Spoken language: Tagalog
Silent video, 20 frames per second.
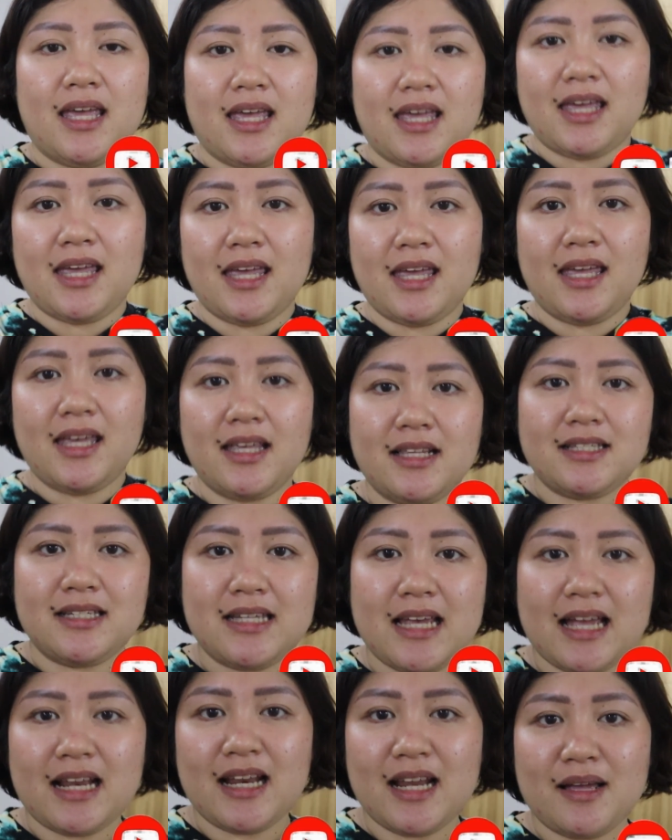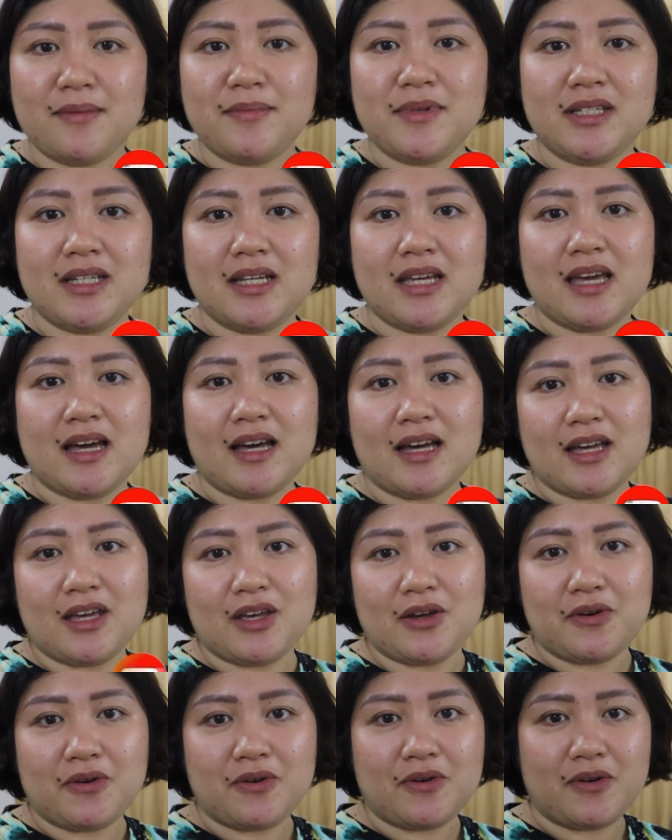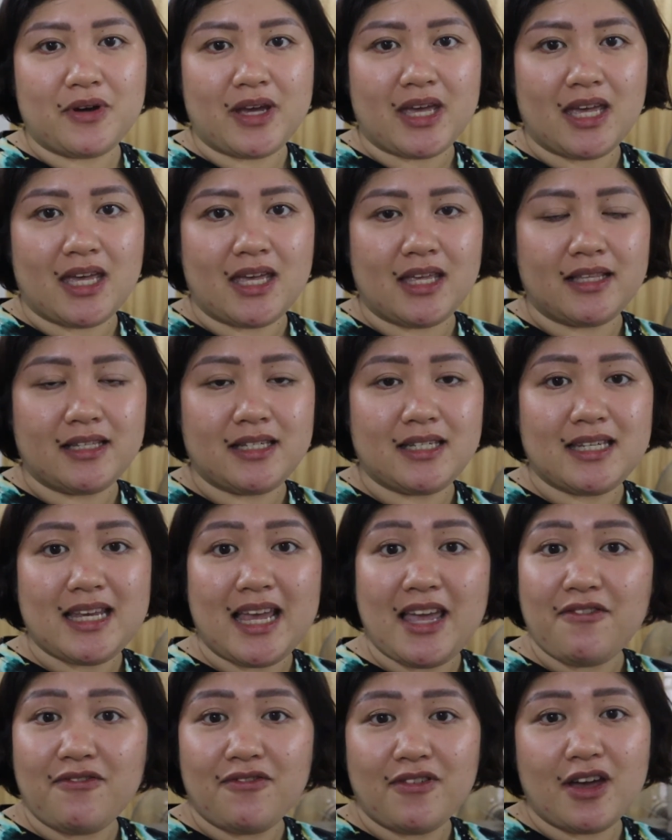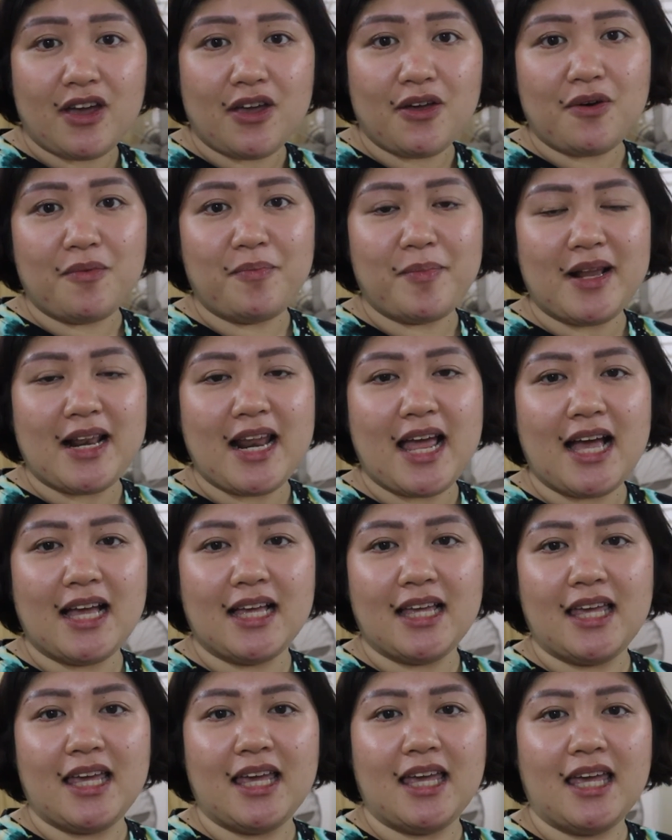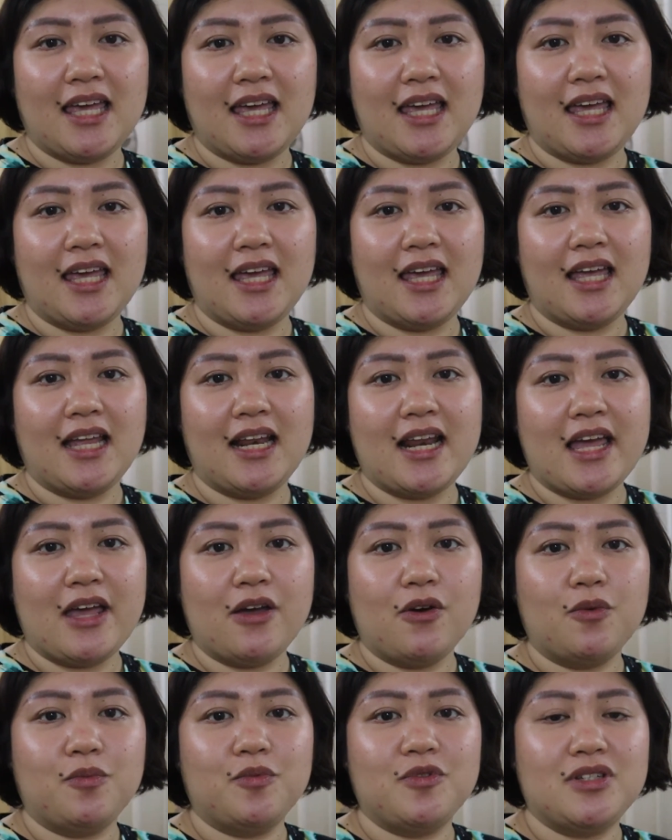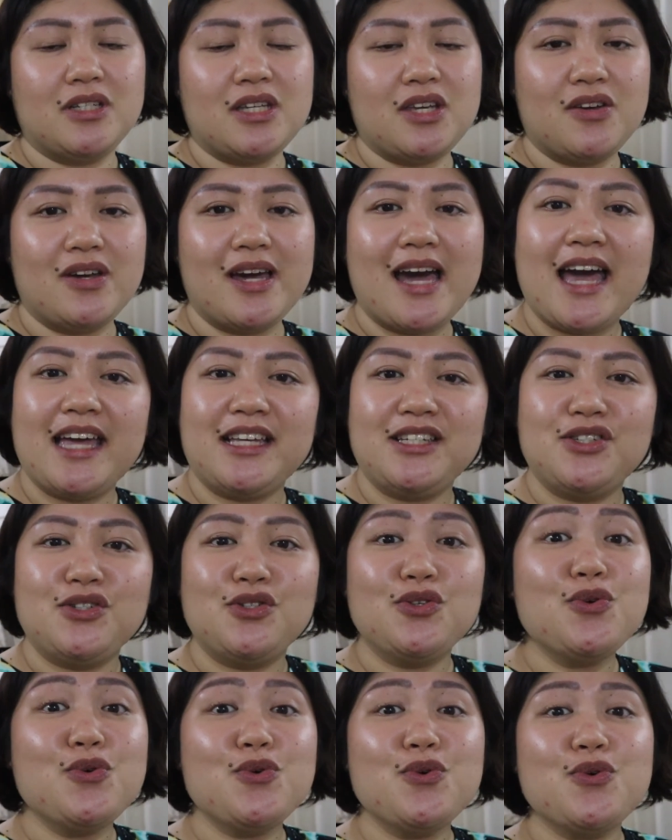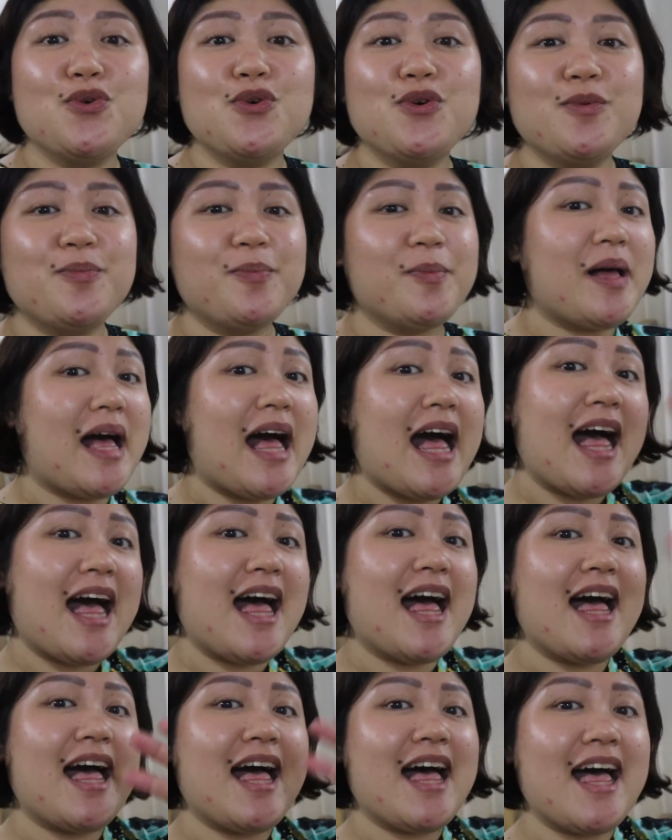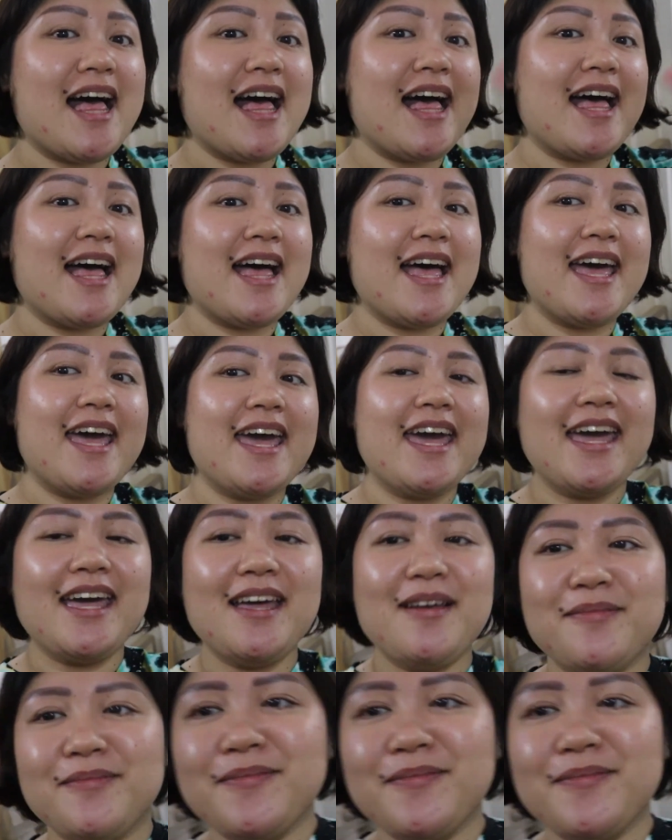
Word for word: And sana masaya kayo and safe kayo palagi. And I hope to see you guys soon. Bye!